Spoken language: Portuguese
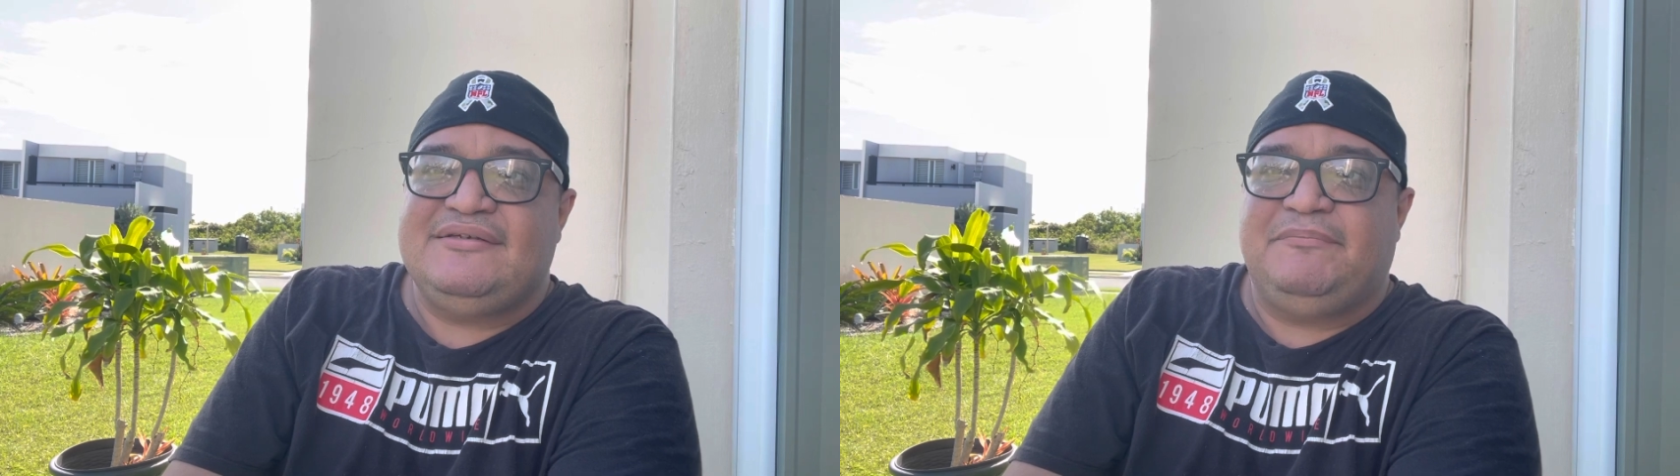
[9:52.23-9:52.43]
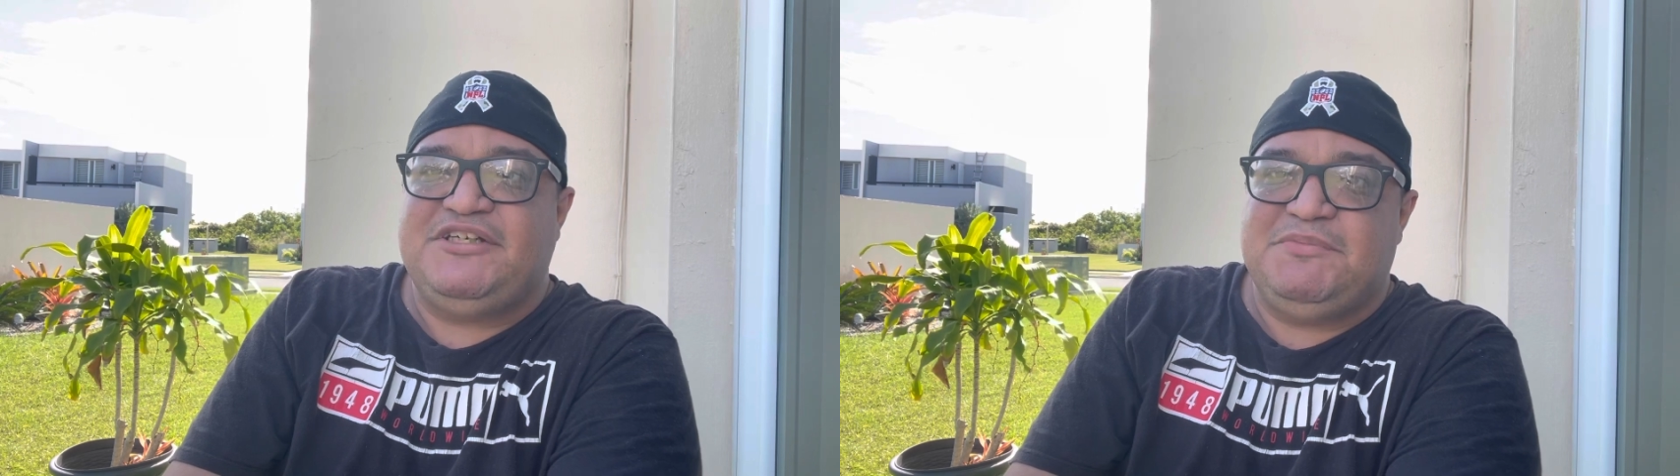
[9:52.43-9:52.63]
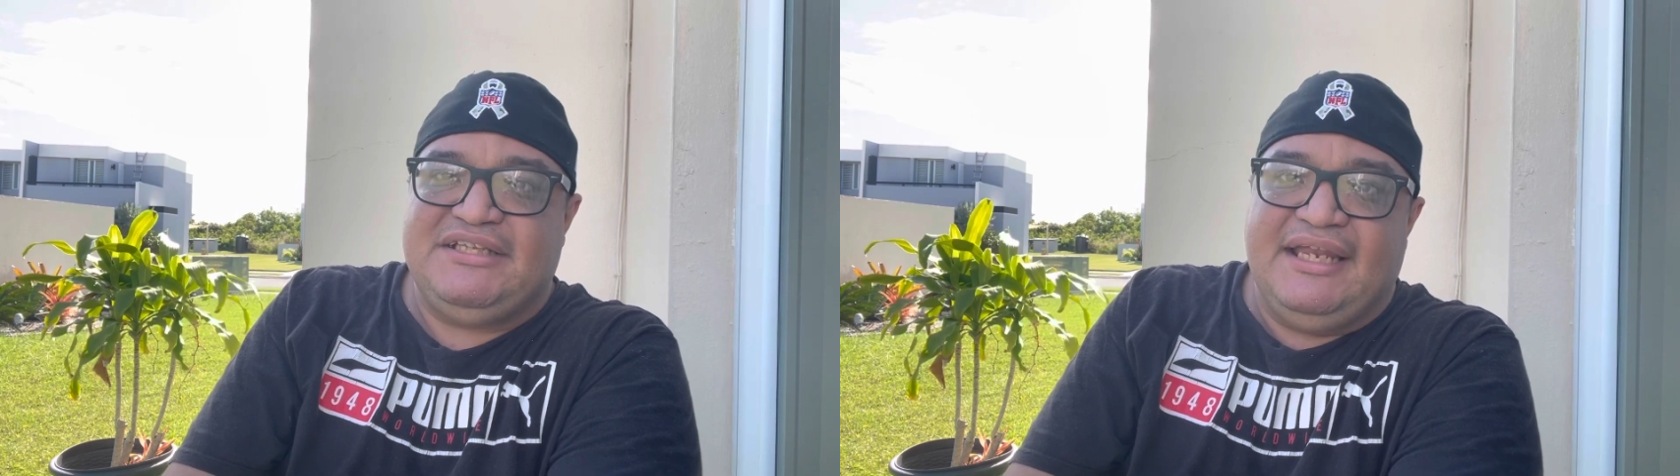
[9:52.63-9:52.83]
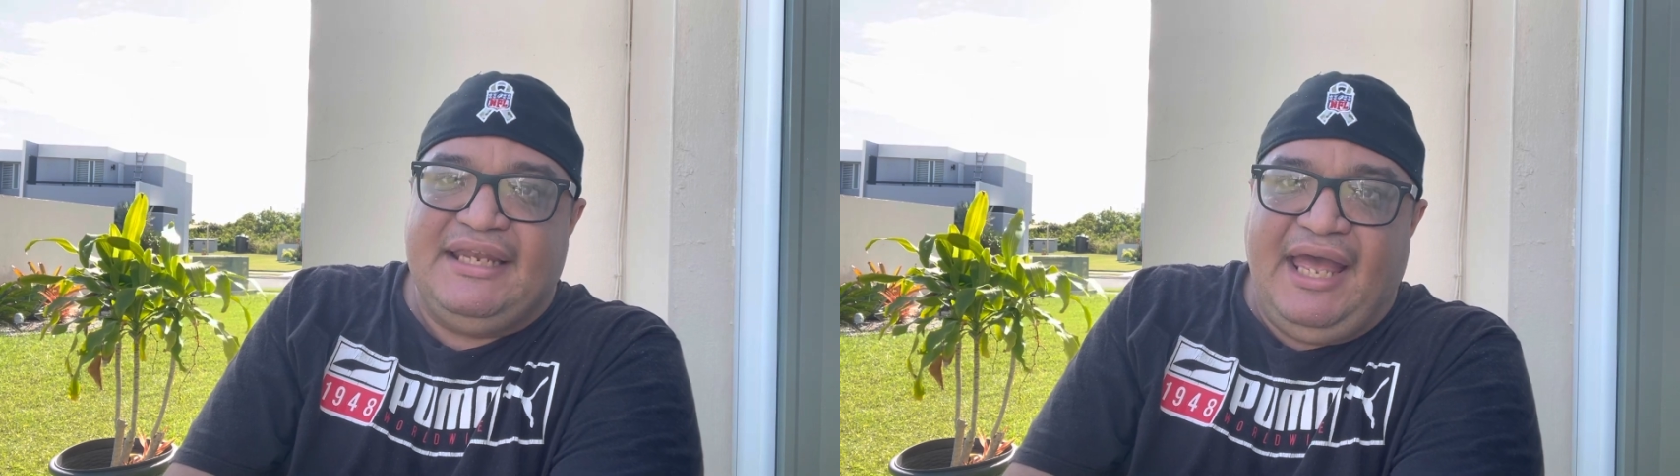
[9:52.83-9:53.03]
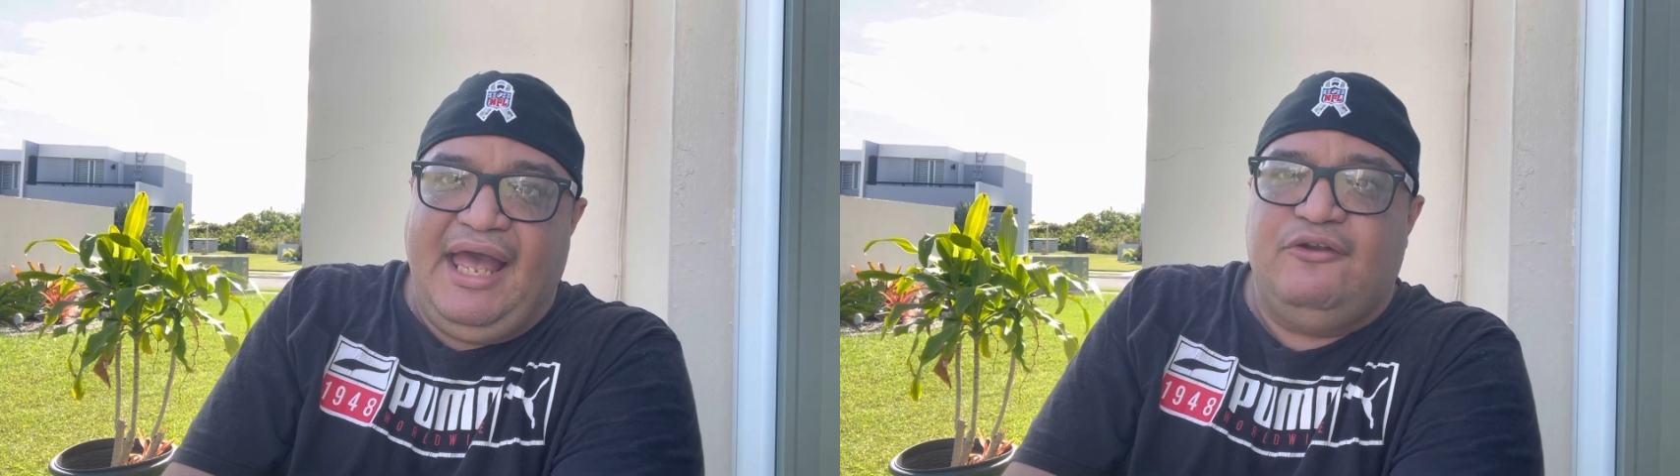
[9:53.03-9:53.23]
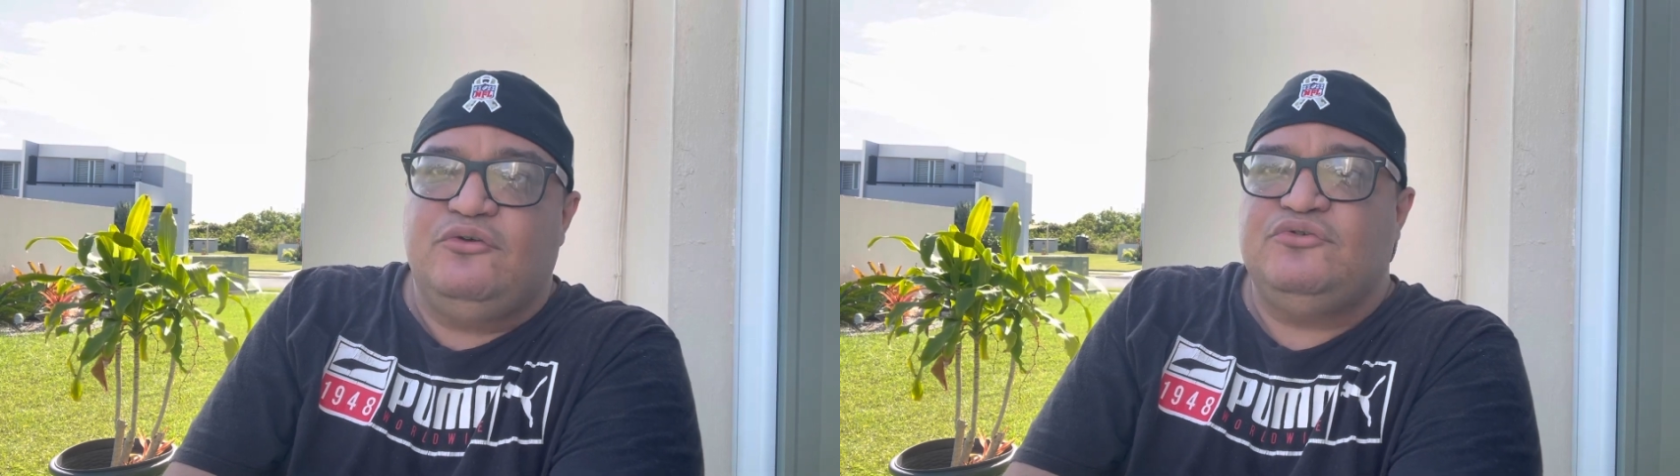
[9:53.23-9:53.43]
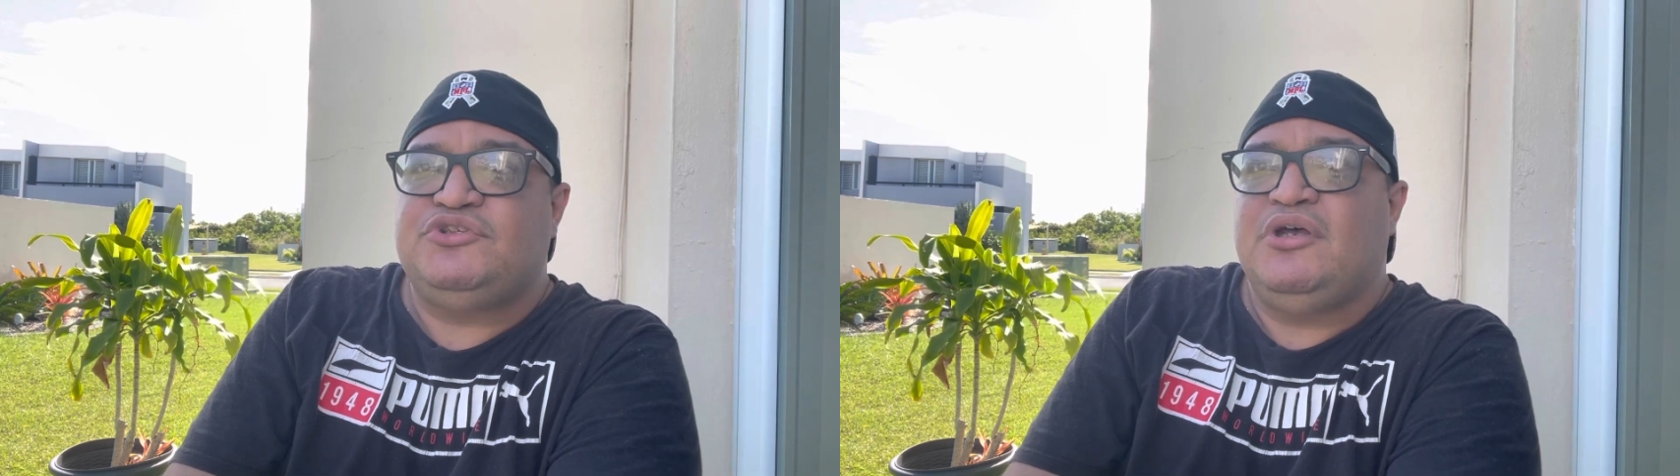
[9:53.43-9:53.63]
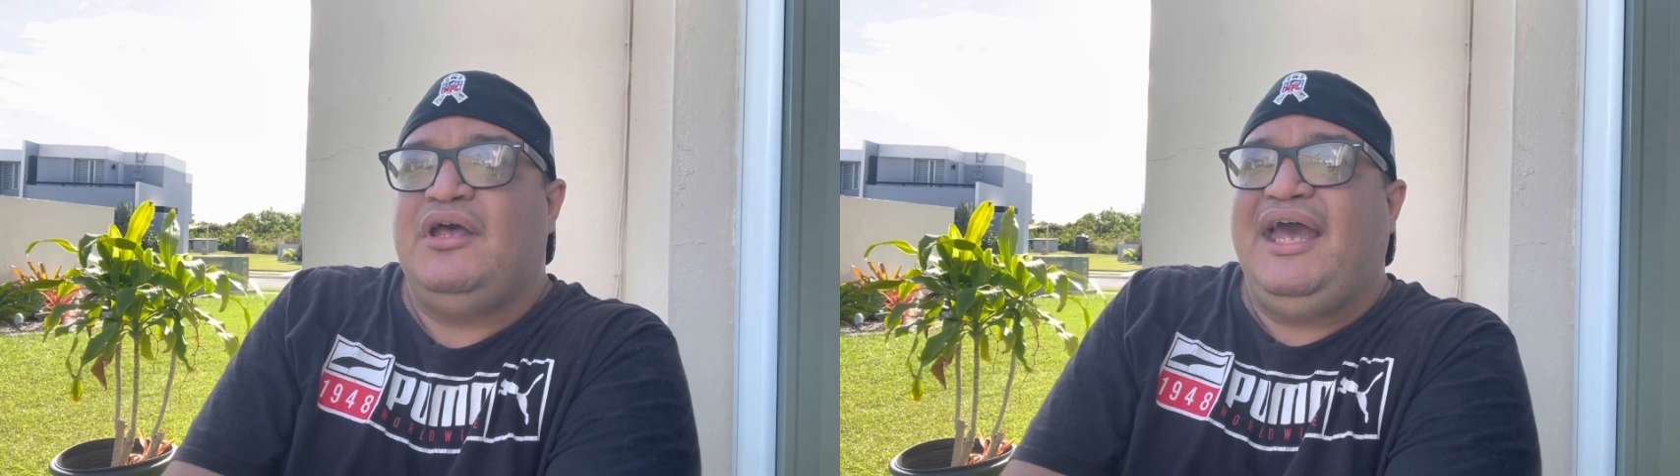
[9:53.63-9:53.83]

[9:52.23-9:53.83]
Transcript: presbiterianos,